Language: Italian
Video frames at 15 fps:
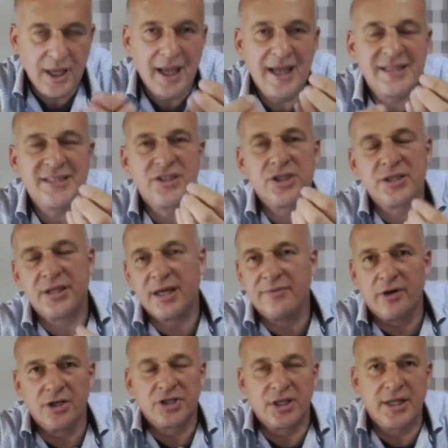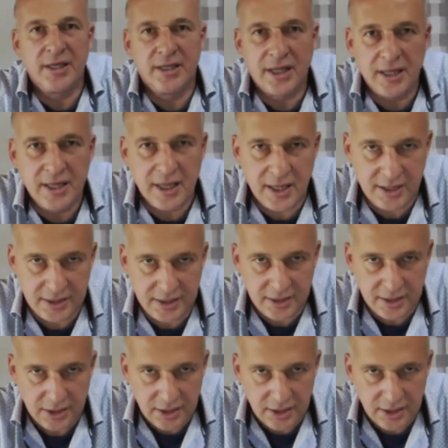e ci si rivolge a degli italiani,